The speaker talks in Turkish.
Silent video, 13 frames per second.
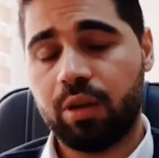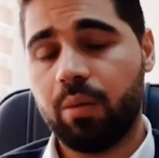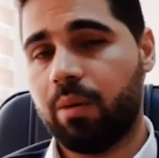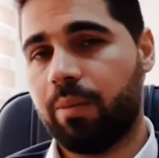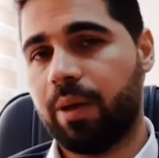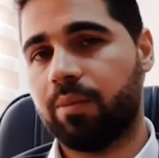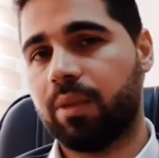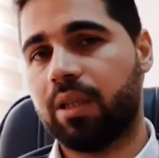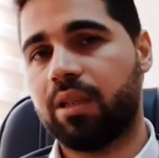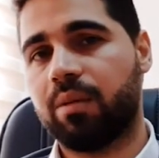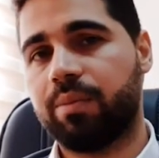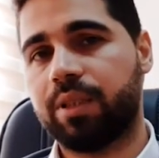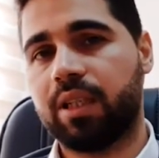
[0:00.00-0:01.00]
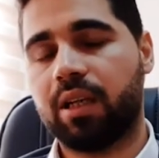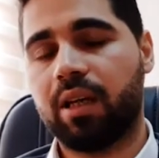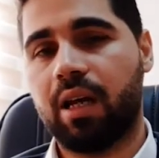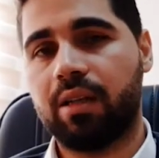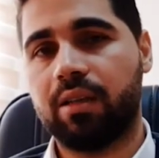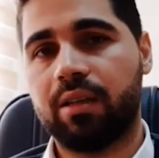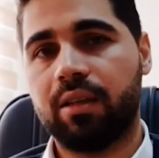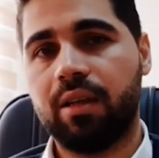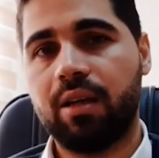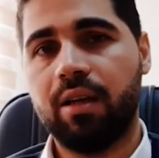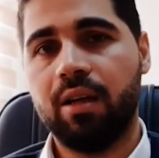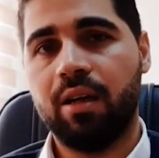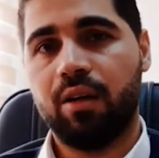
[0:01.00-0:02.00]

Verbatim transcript: Tam apartmanın kapısına geldiğinde